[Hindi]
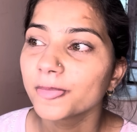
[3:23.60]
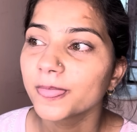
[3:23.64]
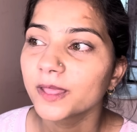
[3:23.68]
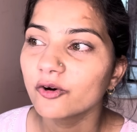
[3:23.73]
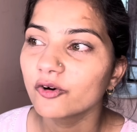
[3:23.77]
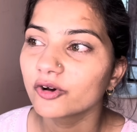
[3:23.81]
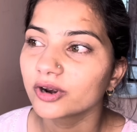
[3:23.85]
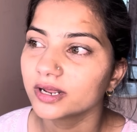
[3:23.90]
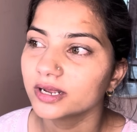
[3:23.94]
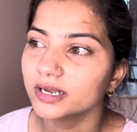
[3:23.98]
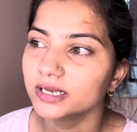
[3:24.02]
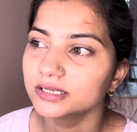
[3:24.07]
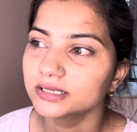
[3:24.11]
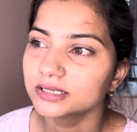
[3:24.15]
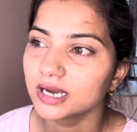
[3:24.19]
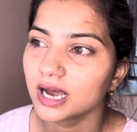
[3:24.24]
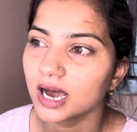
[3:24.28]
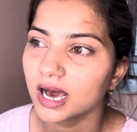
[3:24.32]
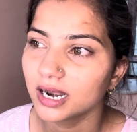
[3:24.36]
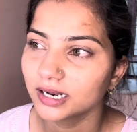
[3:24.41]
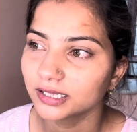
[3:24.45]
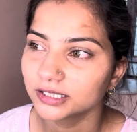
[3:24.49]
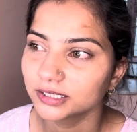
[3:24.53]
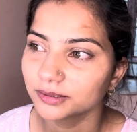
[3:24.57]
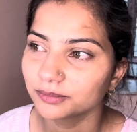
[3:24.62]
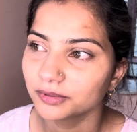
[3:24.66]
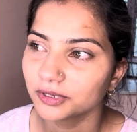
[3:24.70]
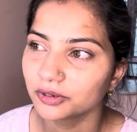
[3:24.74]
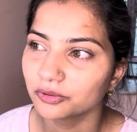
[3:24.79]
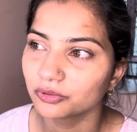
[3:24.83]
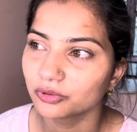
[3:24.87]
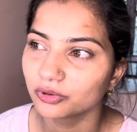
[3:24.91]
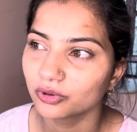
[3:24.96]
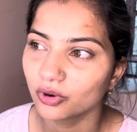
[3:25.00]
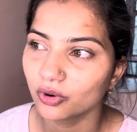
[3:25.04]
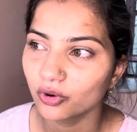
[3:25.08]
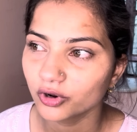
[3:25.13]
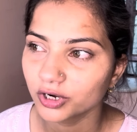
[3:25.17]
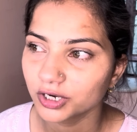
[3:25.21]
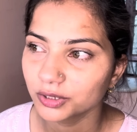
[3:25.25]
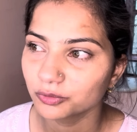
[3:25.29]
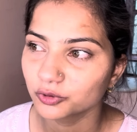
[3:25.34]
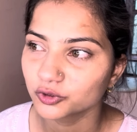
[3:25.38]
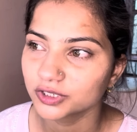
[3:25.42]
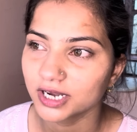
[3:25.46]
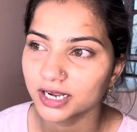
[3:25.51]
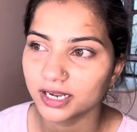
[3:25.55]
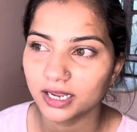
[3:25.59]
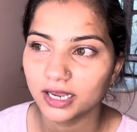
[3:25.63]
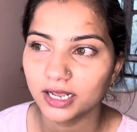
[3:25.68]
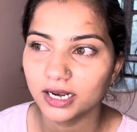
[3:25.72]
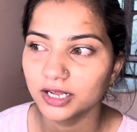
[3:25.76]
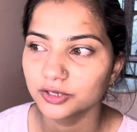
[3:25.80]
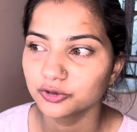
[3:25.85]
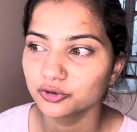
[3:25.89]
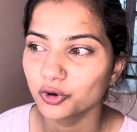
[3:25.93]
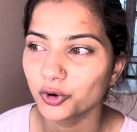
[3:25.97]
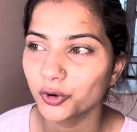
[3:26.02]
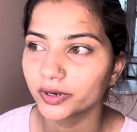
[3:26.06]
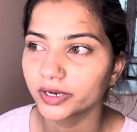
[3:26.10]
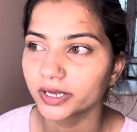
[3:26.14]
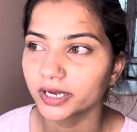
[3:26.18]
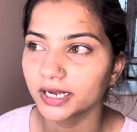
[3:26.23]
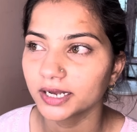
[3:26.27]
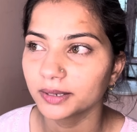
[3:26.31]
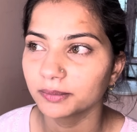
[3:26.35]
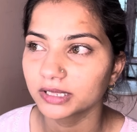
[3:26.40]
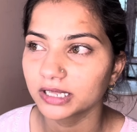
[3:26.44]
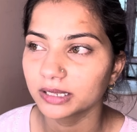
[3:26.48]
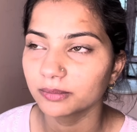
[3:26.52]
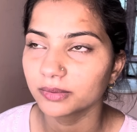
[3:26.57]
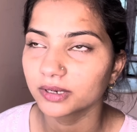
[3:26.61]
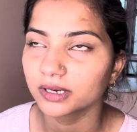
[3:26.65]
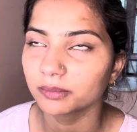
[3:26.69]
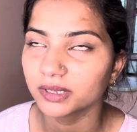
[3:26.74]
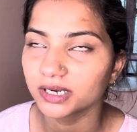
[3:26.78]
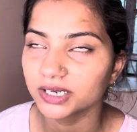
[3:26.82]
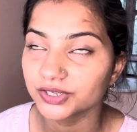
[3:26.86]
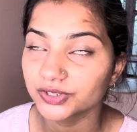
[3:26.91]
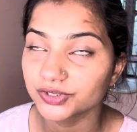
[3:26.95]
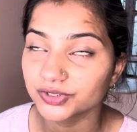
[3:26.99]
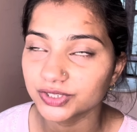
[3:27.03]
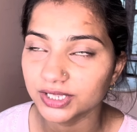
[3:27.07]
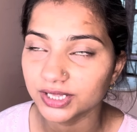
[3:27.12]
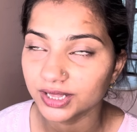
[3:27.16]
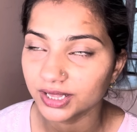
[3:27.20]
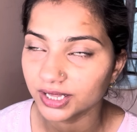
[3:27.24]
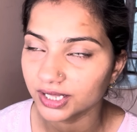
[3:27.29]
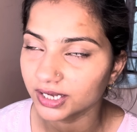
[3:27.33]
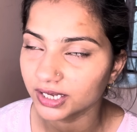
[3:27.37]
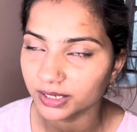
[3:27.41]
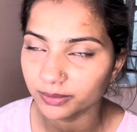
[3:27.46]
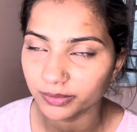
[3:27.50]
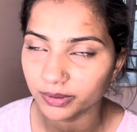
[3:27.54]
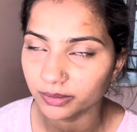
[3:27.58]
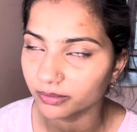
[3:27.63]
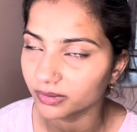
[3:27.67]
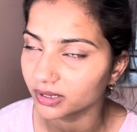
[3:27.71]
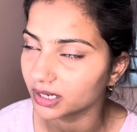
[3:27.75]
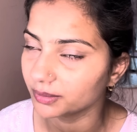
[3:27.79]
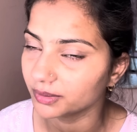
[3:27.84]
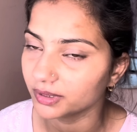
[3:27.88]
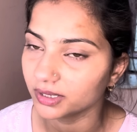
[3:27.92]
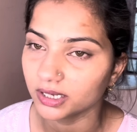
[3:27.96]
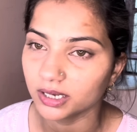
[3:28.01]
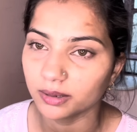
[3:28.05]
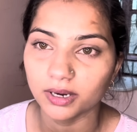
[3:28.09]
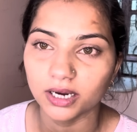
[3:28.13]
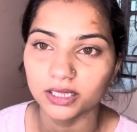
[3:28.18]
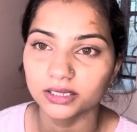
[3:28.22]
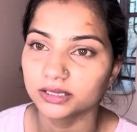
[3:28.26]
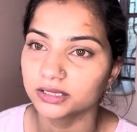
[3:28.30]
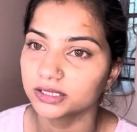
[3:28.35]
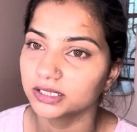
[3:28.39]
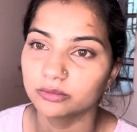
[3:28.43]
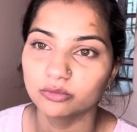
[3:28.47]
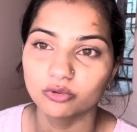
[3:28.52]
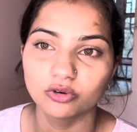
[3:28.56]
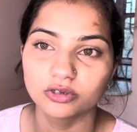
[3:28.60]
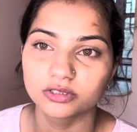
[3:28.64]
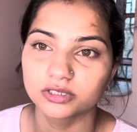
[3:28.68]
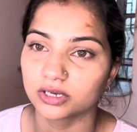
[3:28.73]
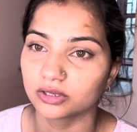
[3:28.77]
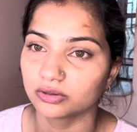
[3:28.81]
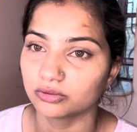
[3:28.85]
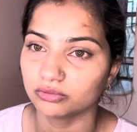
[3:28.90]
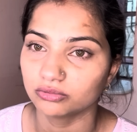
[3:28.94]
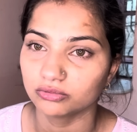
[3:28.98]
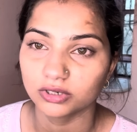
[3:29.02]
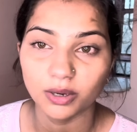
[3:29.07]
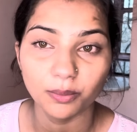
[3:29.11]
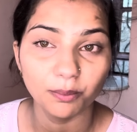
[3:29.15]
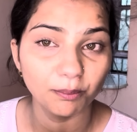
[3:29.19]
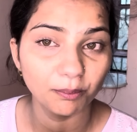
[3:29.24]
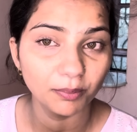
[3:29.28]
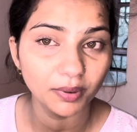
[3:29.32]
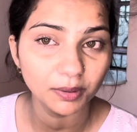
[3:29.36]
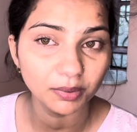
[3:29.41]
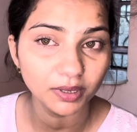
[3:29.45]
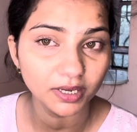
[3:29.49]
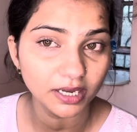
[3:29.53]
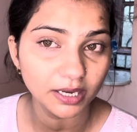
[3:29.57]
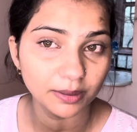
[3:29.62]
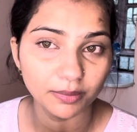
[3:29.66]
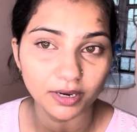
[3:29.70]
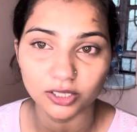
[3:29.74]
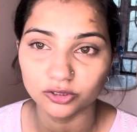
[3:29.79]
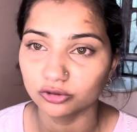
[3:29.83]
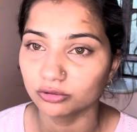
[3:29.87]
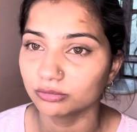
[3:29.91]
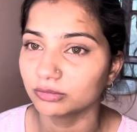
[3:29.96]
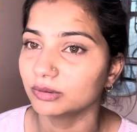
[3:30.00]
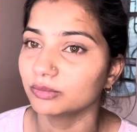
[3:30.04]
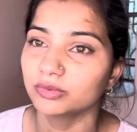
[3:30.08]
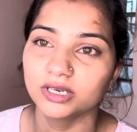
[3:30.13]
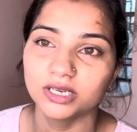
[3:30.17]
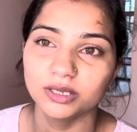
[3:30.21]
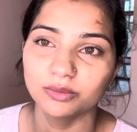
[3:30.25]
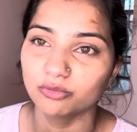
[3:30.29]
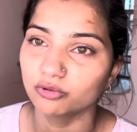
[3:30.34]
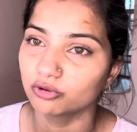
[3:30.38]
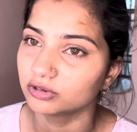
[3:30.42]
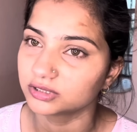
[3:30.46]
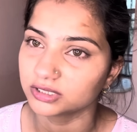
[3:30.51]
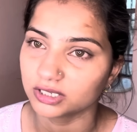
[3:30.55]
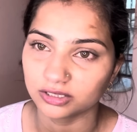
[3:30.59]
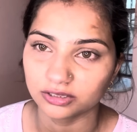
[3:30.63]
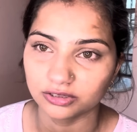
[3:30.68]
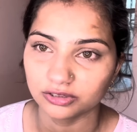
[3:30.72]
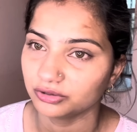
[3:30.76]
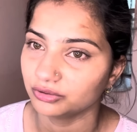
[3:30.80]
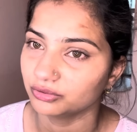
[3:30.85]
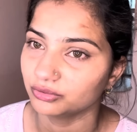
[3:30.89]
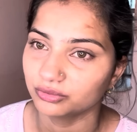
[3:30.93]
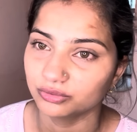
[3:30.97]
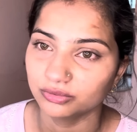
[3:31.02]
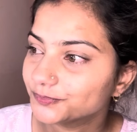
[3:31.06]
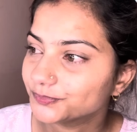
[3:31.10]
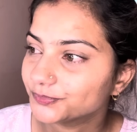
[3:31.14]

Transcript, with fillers: और इस हालत में उन लोगों ने मुझे अकेला छोड़ा है मतलब मैं मेरी ज़िंदगी में मैं कभी ये बात नहीं बोल सकती हूँ कभी भी ये बात मैं नहीं बोल सकती हूँ